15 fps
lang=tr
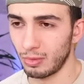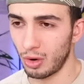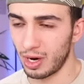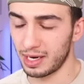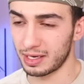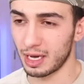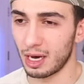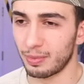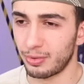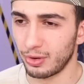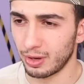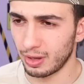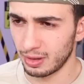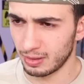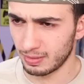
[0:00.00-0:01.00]
Boğa ne
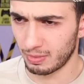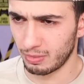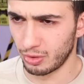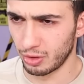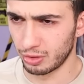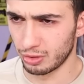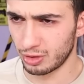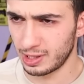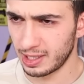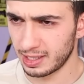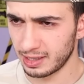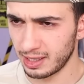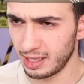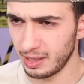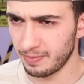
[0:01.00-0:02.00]
yapıyor?
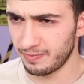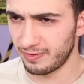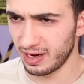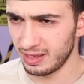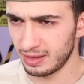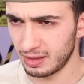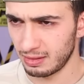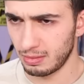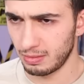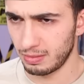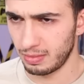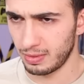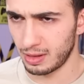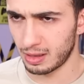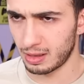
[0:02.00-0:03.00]
Boynuzlarında ip var.
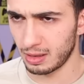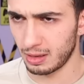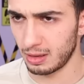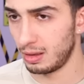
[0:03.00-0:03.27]
Bak.